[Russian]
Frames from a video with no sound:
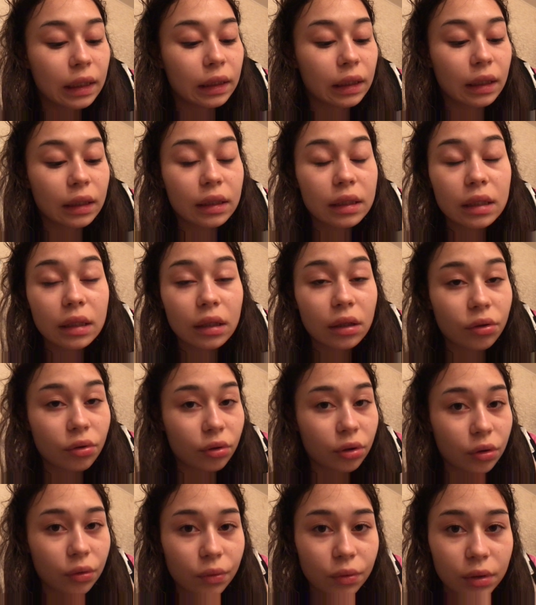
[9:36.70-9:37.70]
я не знаю,
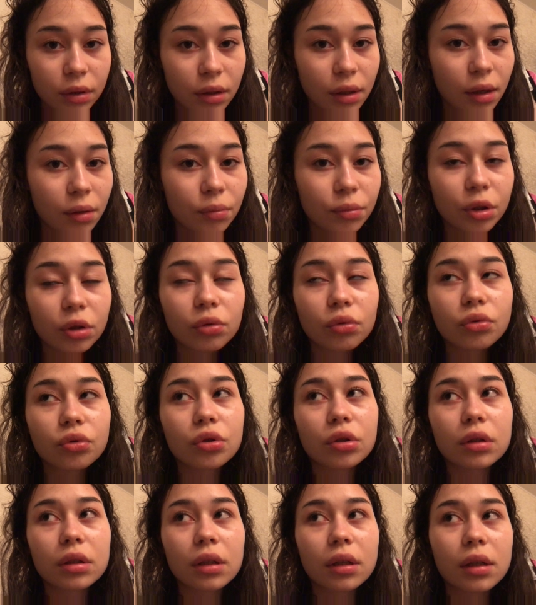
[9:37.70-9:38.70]
как ее сдам, мне
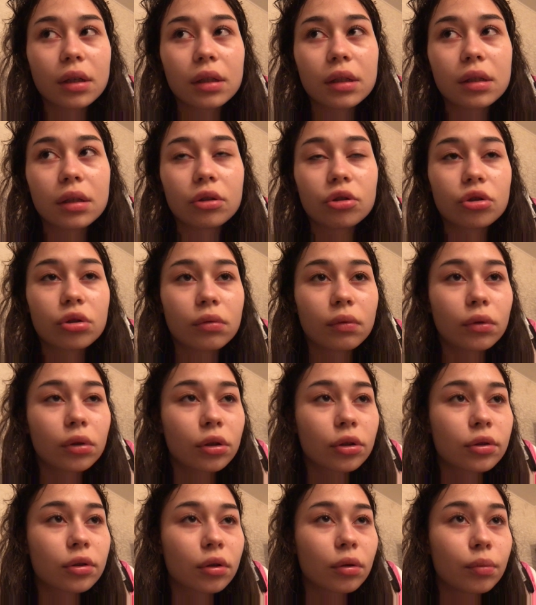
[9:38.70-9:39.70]
нужно закрыться на
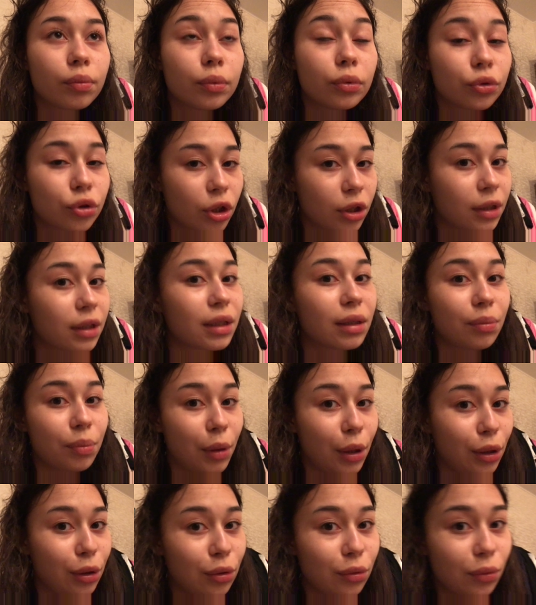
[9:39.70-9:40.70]
четверке, чтобы получать
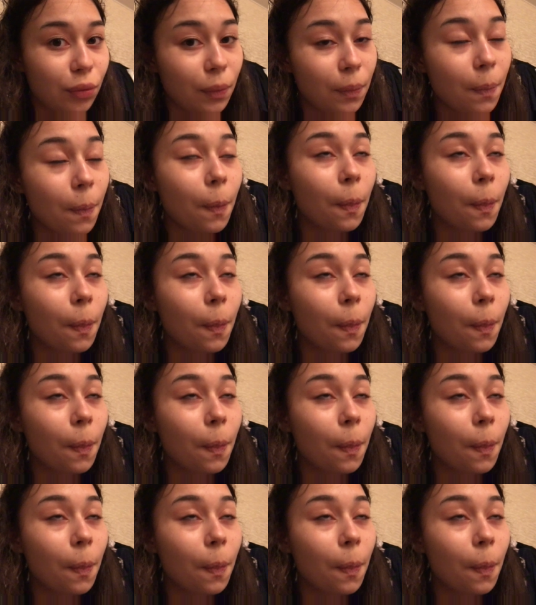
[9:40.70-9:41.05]
стипендию.